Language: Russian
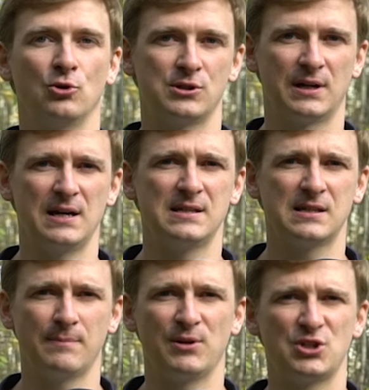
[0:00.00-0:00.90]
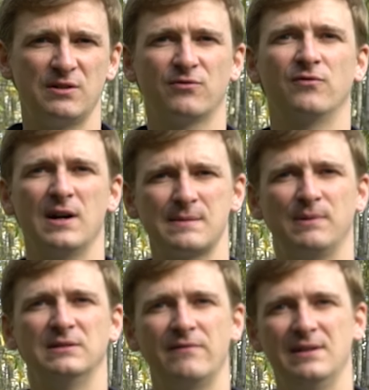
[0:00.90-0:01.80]
то есть разница почти в
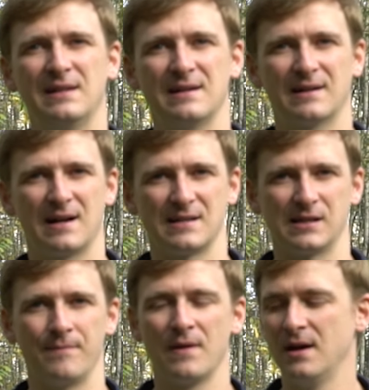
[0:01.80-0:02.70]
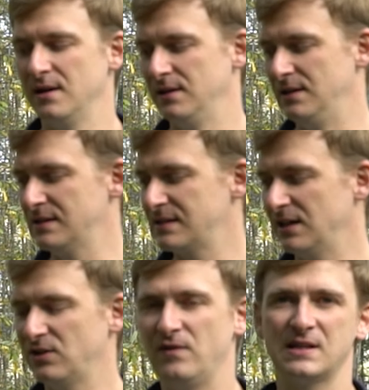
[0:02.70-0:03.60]
2,5 раза. И
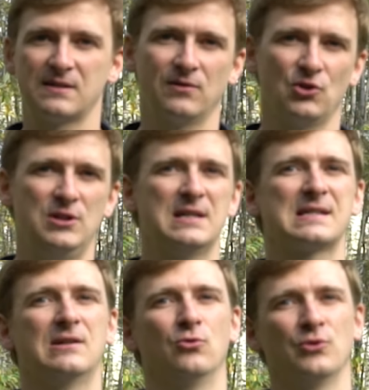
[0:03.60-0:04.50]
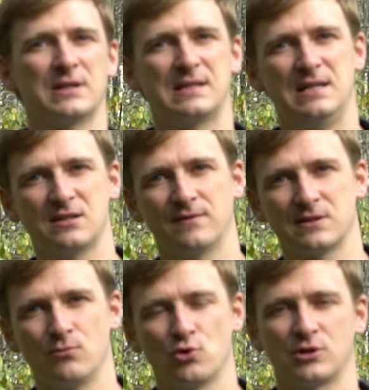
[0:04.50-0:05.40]
соответственно, если у нас есть
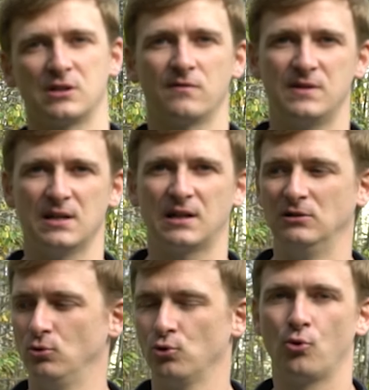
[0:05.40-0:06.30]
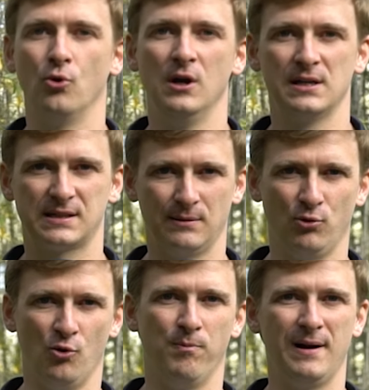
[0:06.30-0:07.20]
возможность взять колонку с
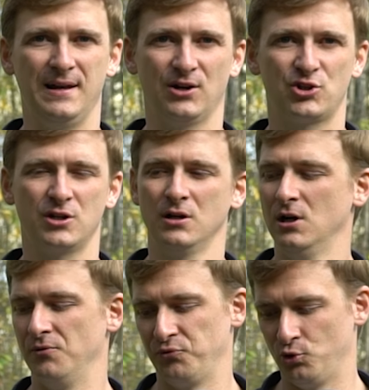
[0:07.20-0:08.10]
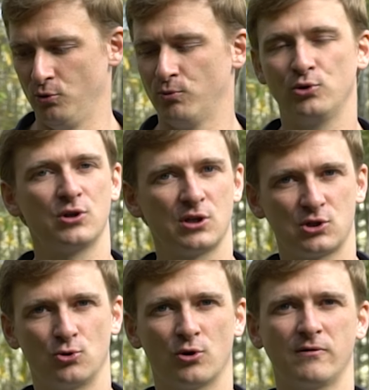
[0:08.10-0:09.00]
собой полегче, то будет
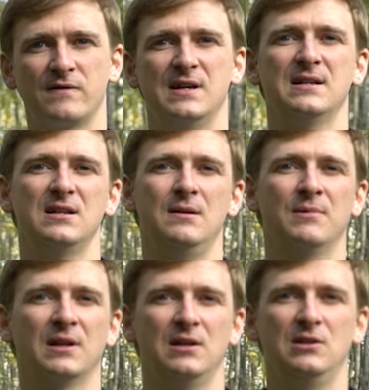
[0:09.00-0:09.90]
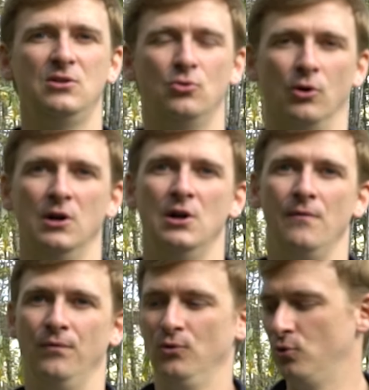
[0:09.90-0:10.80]
здорово взять именно ее.
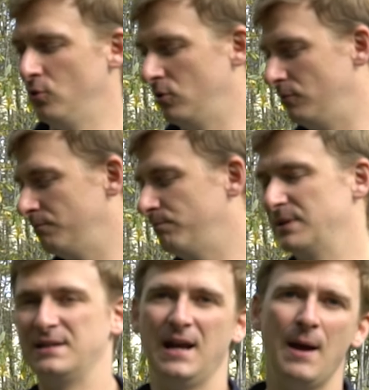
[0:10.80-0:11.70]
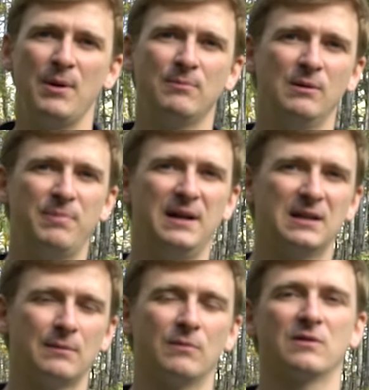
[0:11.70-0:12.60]
Но потеряем ли мы при
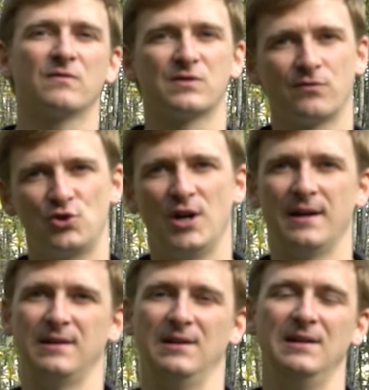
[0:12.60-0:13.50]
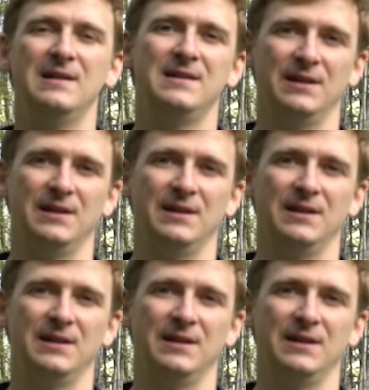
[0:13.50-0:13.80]
этом звучании или